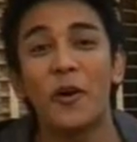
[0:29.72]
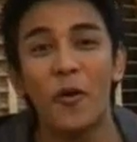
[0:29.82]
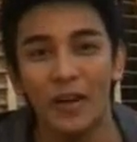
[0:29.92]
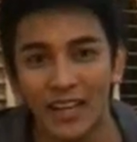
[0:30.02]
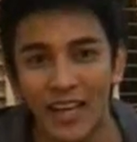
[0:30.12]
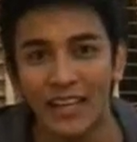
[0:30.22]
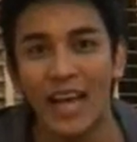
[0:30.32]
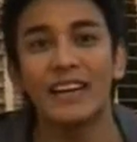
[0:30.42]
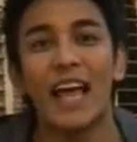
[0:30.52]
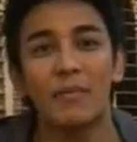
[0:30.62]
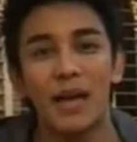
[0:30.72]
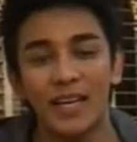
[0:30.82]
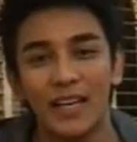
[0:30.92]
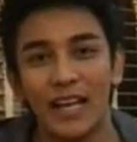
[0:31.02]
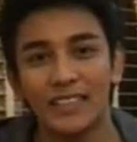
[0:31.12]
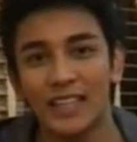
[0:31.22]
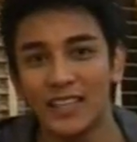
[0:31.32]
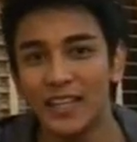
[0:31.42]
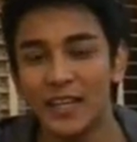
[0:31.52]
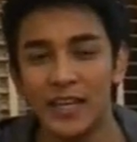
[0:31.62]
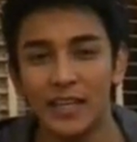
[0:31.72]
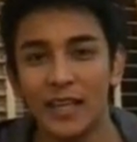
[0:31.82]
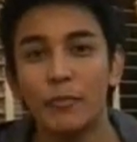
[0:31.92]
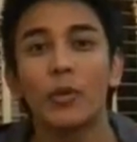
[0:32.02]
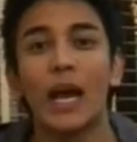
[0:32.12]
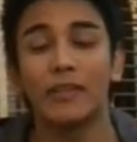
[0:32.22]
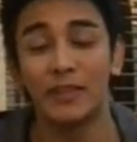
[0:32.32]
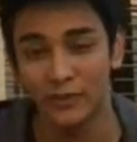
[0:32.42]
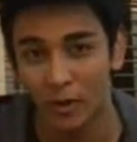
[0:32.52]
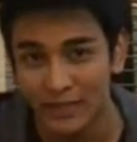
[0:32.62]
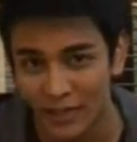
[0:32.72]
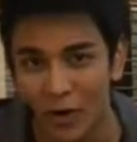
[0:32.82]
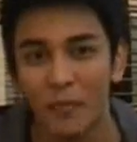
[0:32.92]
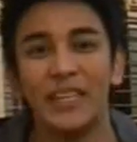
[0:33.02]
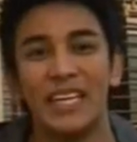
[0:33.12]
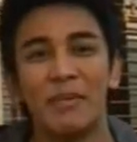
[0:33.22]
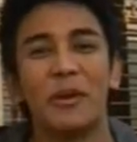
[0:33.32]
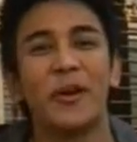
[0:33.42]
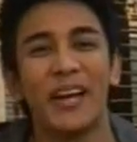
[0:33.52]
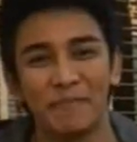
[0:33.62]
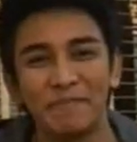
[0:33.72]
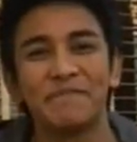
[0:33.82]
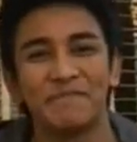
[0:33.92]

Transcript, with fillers: การร้องของกันเนี่ยแข็งแรงมากขึ้น หลังจากที่ได้มีโอกาสฝึกซ้อมจากละครเวทีมาด้วยค